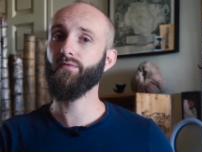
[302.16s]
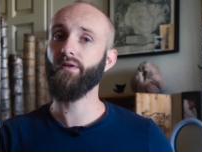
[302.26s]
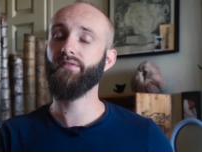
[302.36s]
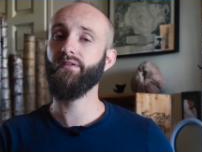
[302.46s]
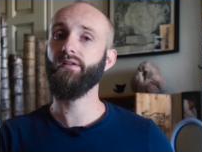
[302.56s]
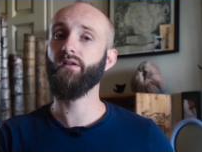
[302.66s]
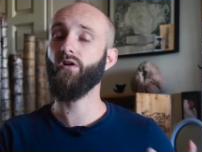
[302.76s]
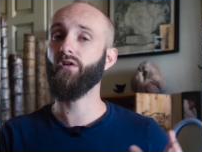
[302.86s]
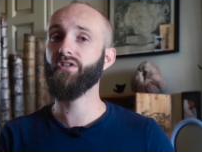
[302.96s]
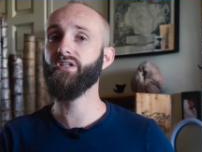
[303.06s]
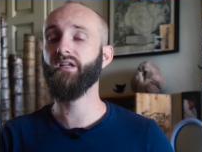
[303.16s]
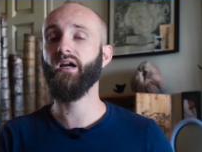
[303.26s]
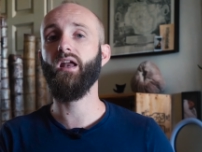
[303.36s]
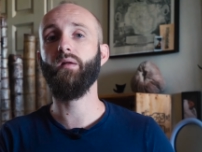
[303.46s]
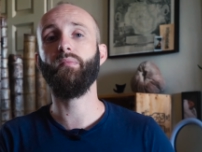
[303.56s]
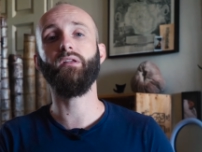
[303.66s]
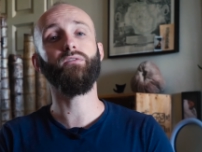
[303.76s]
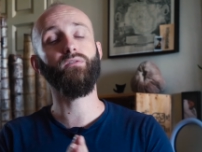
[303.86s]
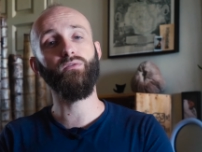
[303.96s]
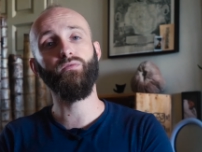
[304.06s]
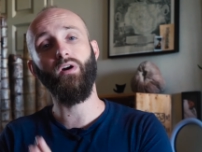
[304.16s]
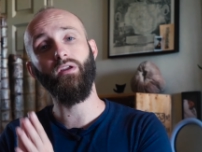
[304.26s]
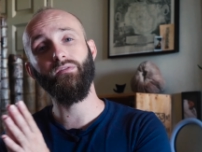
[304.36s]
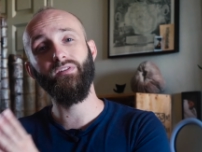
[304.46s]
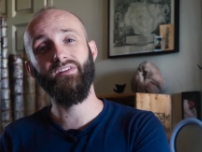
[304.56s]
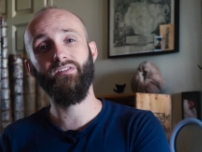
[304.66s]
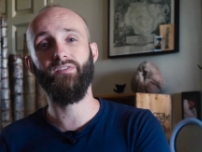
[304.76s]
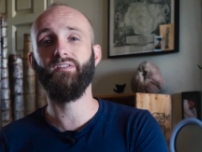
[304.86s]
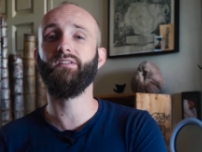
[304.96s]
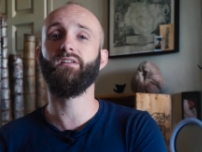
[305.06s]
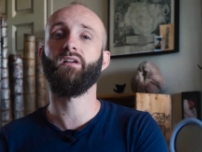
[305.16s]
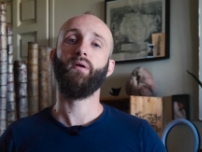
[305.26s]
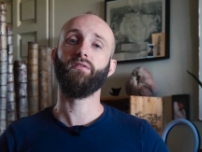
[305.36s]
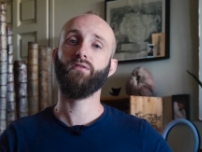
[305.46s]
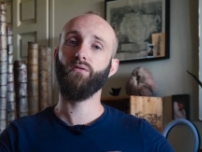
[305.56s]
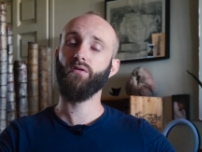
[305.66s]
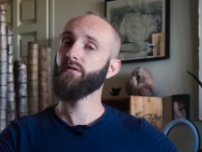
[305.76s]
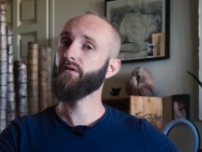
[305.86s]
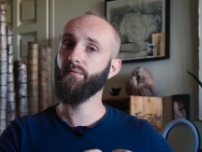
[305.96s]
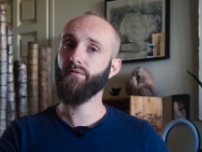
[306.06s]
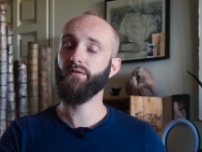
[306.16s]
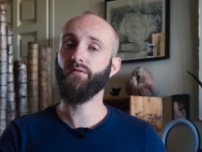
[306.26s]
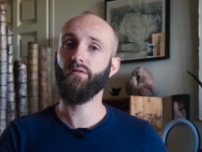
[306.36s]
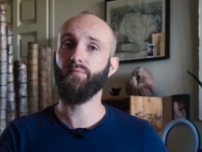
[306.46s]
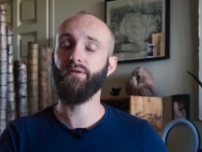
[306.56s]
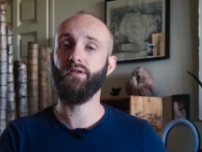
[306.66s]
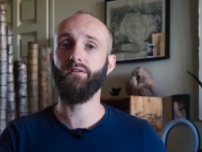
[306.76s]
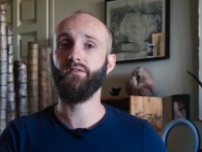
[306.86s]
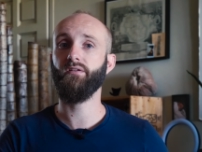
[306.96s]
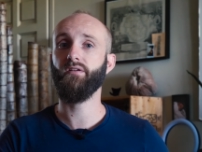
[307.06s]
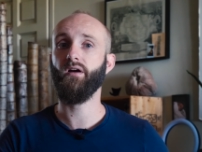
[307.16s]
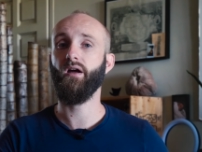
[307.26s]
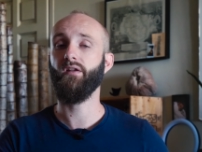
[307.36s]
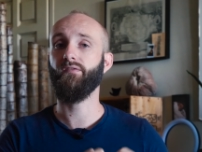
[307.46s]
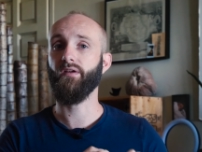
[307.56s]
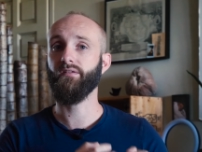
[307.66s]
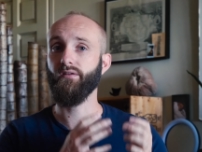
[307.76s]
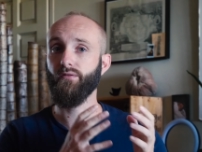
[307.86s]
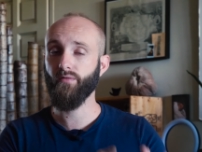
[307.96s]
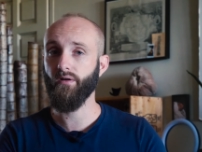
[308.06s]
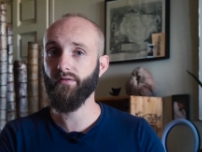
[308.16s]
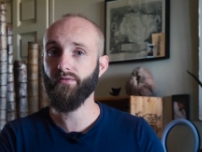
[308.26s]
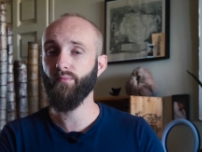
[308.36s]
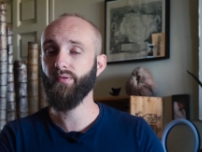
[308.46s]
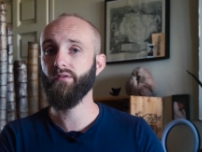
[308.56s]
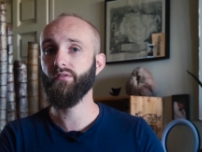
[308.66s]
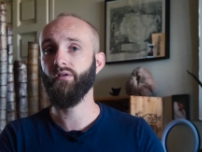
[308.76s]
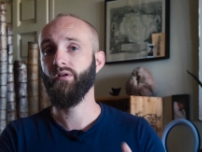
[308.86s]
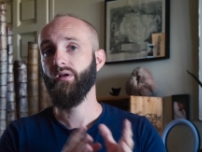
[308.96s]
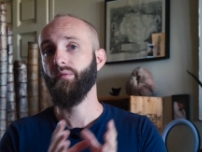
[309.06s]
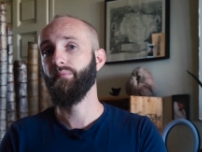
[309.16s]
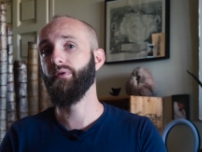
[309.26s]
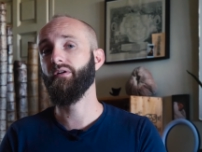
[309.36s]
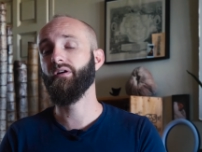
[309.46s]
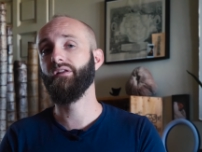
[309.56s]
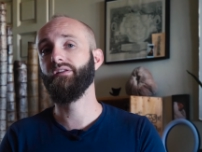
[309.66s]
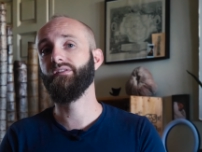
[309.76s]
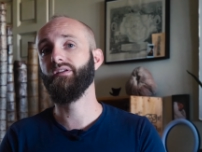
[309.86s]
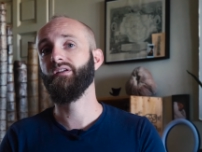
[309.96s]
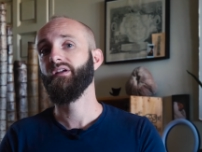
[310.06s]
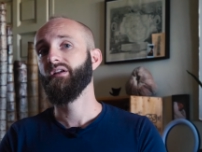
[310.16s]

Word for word: facile, en général, mène souvent à une vie difficile. Parce que, comme je viens de te l'expliquer, déjà, elle est facile sur l'instant présent mais en réalité,